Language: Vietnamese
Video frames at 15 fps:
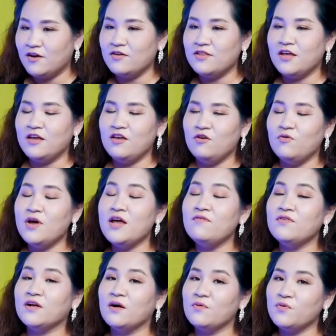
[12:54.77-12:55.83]
Để yeah. có thể hiểu
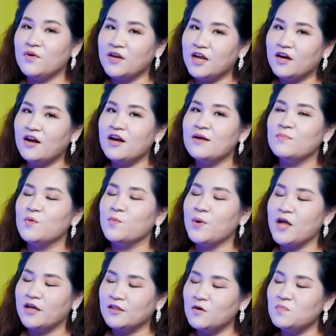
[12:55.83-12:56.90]
hết về câu chuyện này, nó là
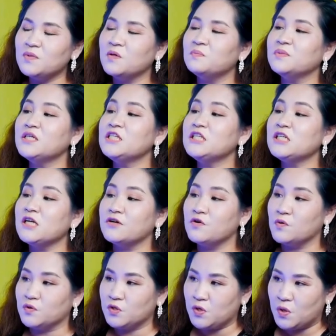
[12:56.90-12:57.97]
một hệ thống thông tin rất là
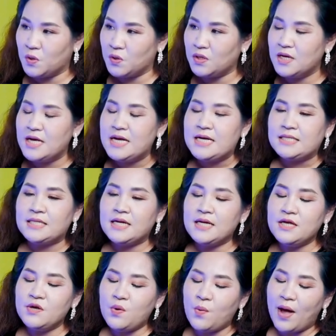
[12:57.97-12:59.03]
đồ sộ. Nó
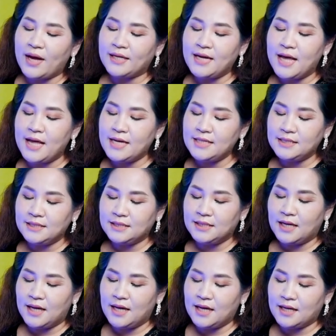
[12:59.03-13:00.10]
liên quan đến
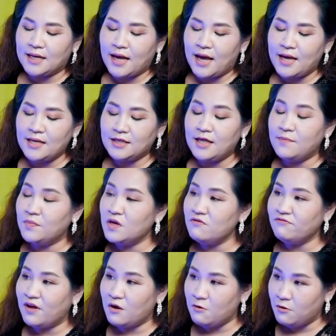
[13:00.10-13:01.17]
à, cái tiềm
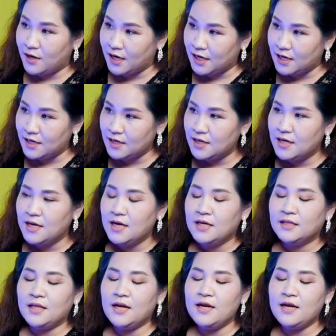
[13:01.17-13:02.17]
thức văn hóa, yeah.